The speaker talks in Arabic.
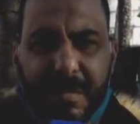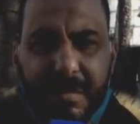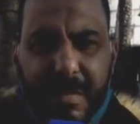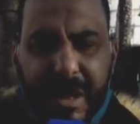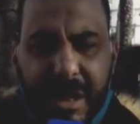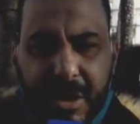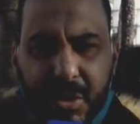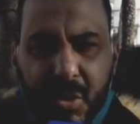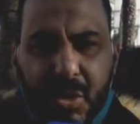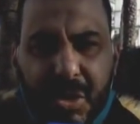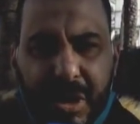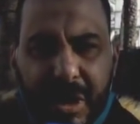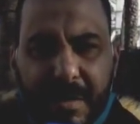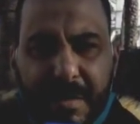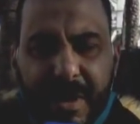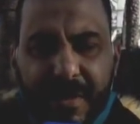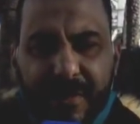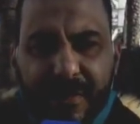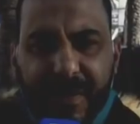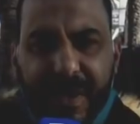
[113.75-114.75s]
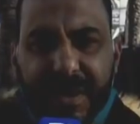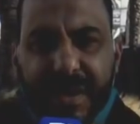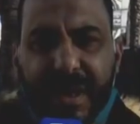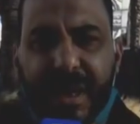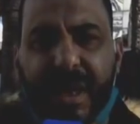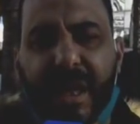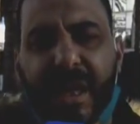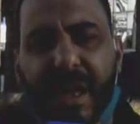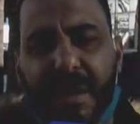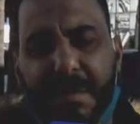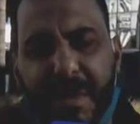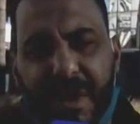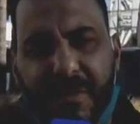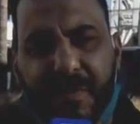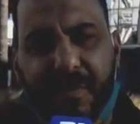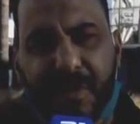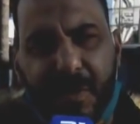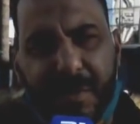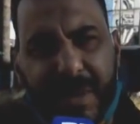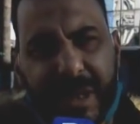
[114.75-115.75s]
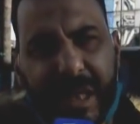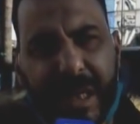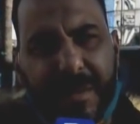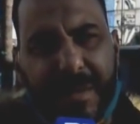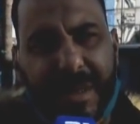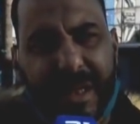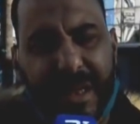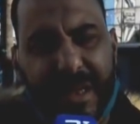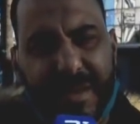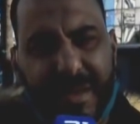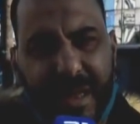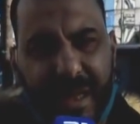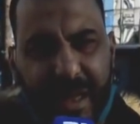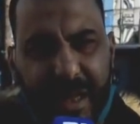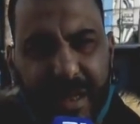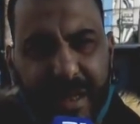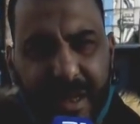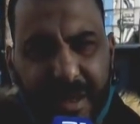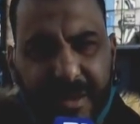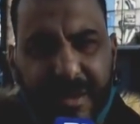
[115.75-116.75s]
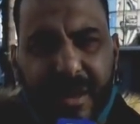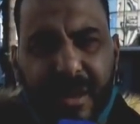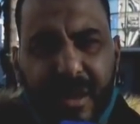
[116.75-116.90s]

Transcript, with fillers: جوج ديال الملفات الملف المطلبي ديال السكينه